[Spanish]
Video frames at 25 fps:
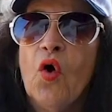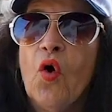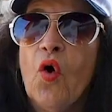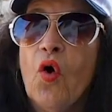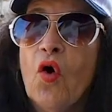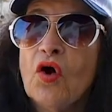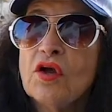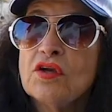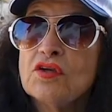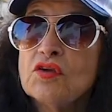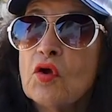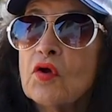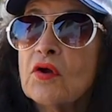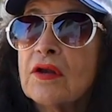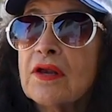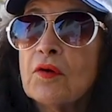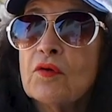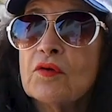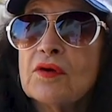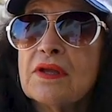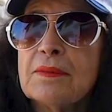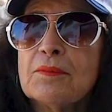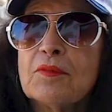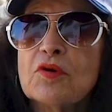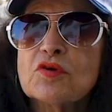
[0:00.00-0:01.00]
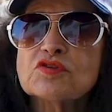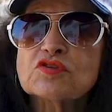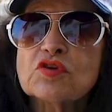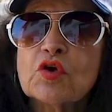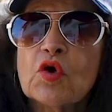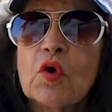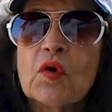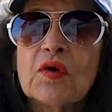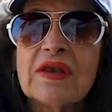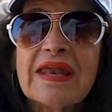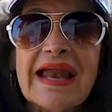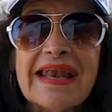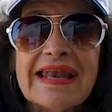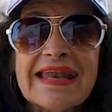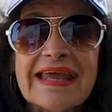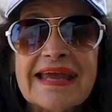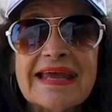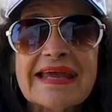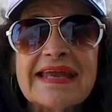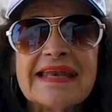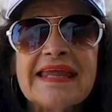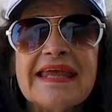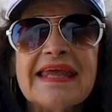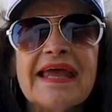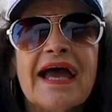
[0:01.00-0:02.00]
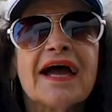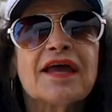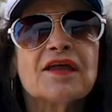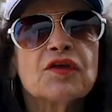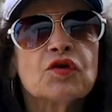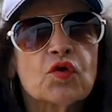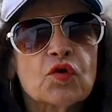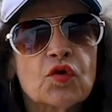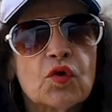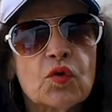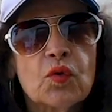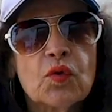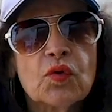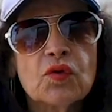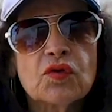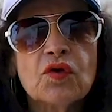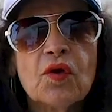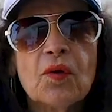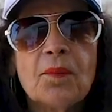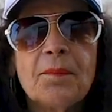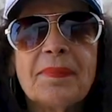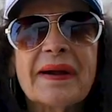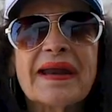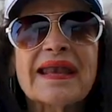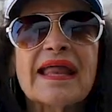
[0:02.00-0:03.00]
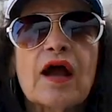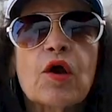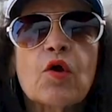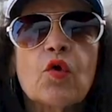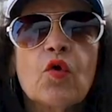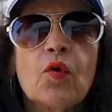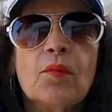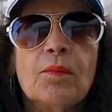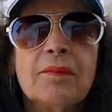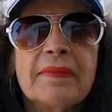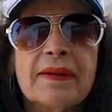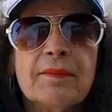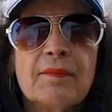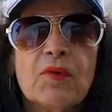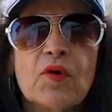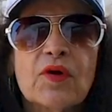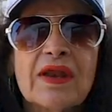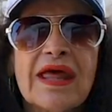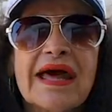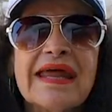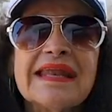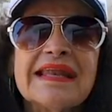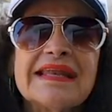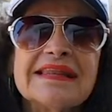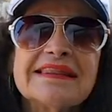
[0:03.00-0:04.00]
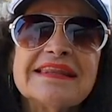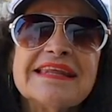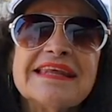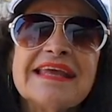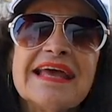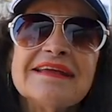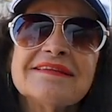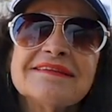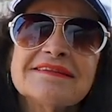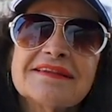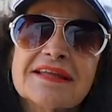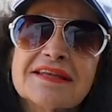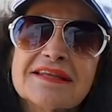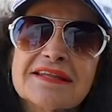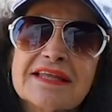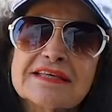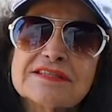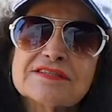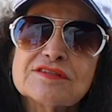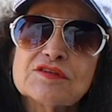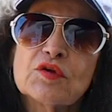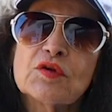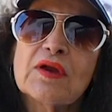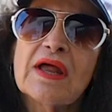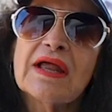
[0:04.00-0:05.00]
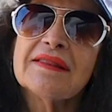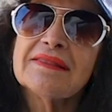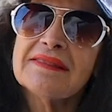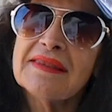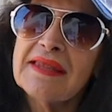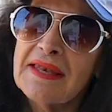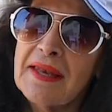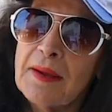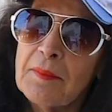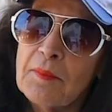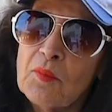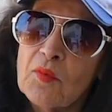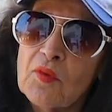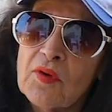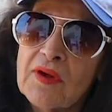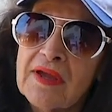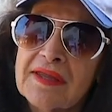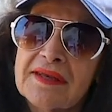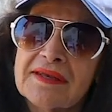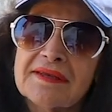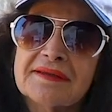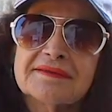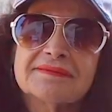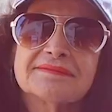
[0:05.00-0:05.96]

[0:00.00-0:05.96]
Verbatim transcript: Hoy nos reunimos con alegría y orgullo para conmemorar el Día Internacional de la Mujer.